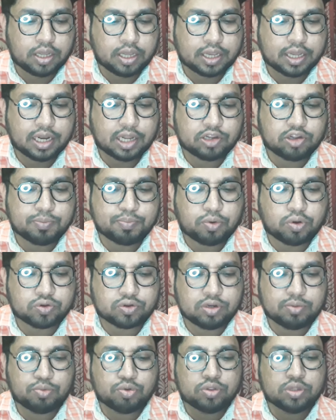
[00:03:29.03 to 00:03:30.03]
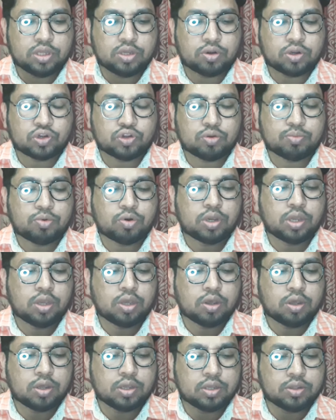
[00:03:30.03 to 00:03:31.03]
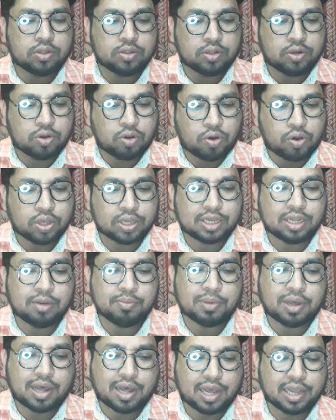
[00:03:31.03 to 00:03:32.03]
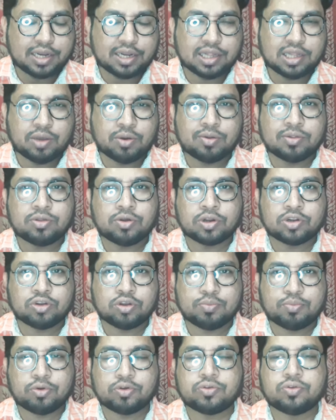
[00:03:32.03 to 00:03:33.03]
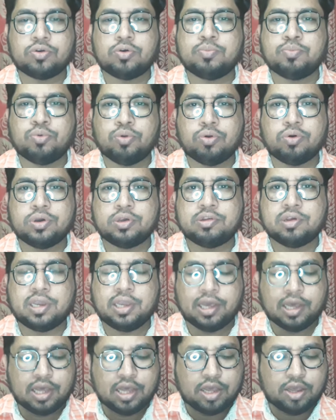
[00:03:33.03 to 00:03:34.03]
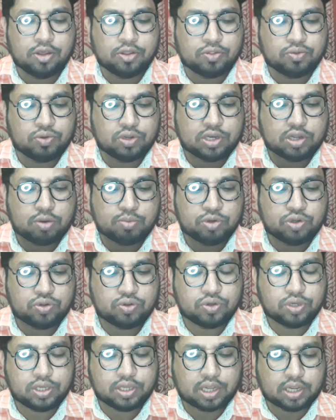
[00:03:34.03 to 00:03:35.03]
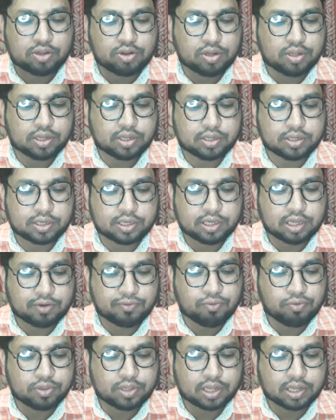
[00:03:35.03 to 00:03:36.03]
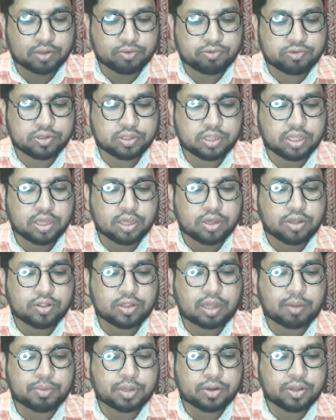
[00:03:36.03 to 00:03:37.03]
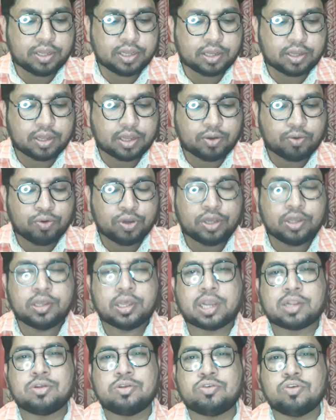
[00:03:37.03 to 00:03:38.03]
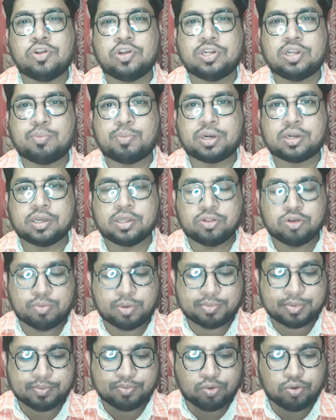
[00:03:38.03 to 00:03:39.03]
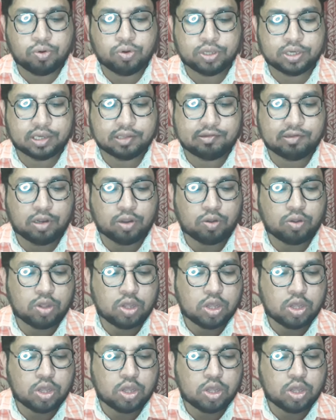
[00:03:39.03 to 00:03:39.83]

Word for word: এখানে আসলে প্রশ্নের মধ্যে অনেক সময় নয় কিংবা হা এটা দেওয়া হতো অনেক সময় প্রশ্ন ভুল হয়ে যায় তো এটা অবশ্যই আসলে কেয়ারফুল থাকা উচিত তো আমার এই ওই একশো চল্লিশ নাম্বারটা কিন্তু এভাবে ভুল হয়ে গিয়েছিল